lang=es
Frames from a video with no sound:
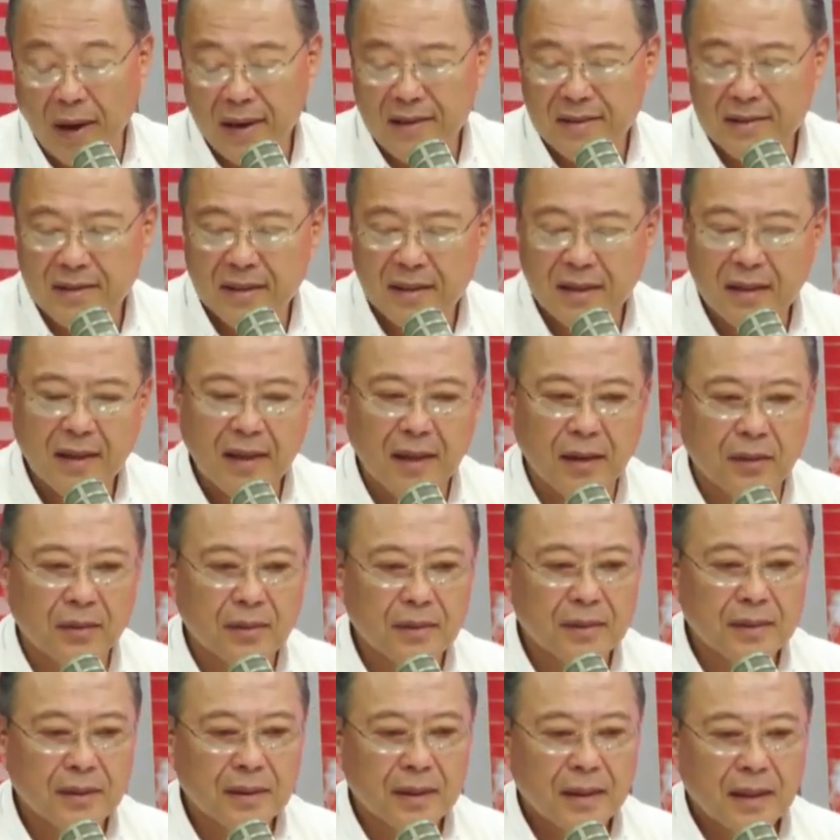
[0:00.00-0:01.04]
o ha
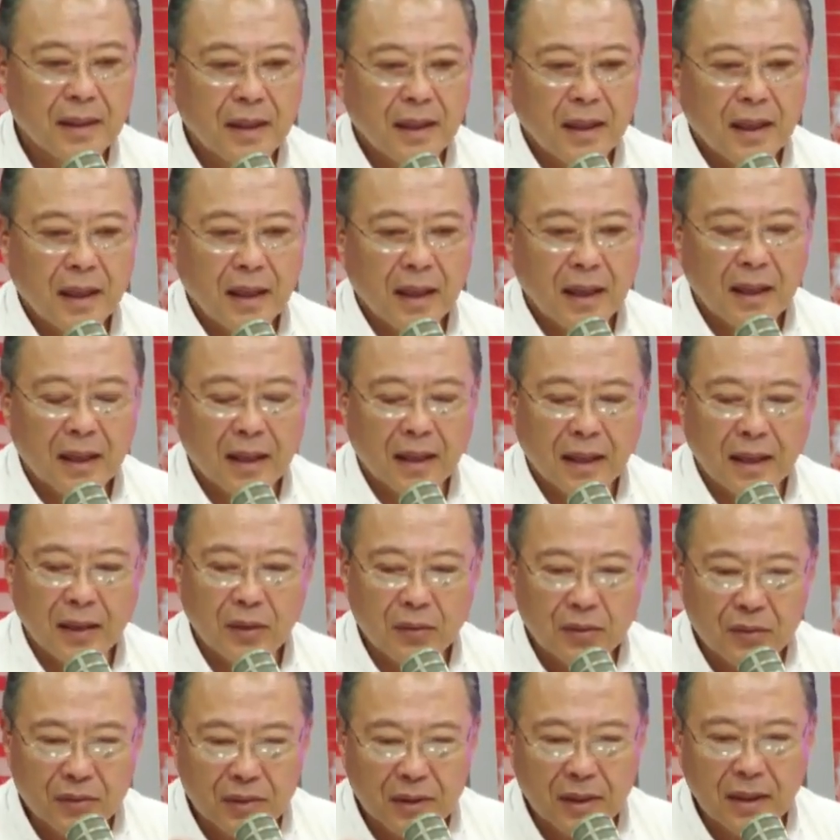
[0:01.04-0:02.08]
incidido en
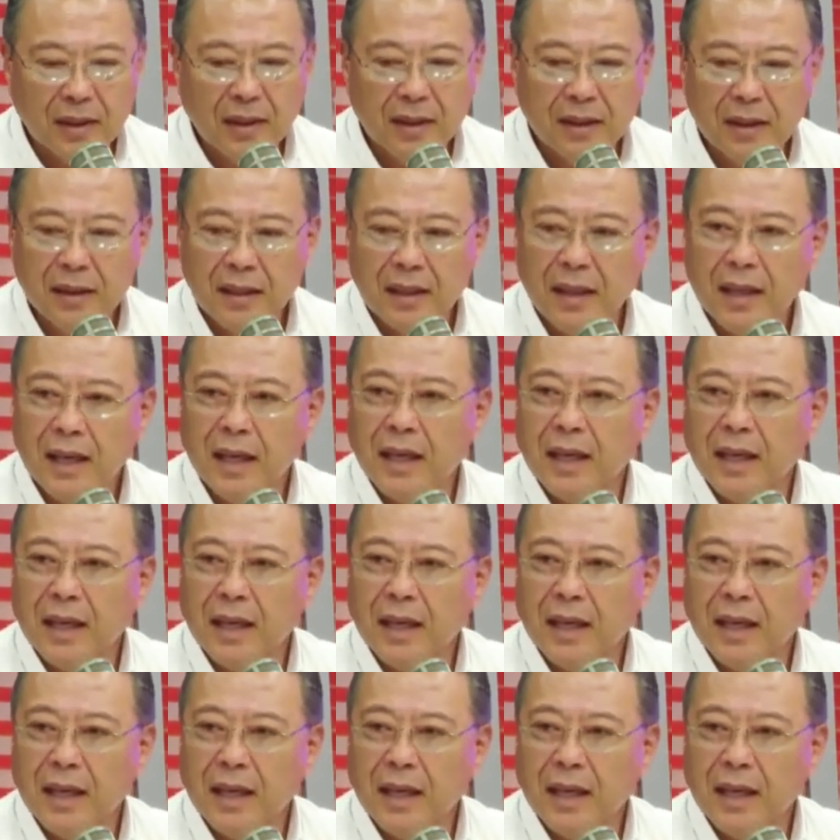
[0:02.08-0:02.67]
reducir